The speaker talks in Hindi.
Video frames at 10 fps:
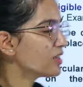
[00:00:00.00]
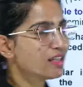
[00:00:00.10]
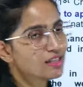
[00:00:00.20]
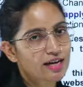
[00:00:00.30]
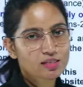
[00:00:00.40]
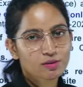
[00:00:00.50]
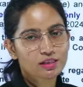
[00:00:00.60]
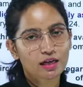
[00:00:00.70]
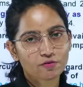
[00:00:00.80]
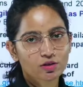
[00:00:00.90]
तीन चांस
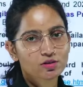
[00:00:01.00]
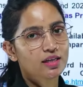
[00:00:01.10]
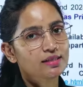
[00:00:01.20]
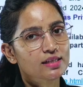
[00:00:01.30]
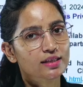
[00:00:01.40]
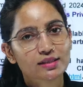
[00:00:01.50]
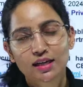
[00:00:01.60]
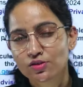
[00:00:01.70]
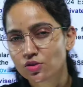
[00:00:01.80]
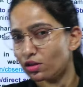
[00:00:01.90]
मिलता है फर्स्ट चांस सेकंड
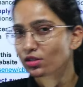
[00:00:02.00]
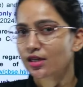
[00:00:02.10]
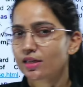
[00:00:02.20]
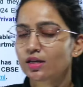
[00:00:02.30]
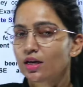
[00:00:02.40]
चांस थर्ड चांस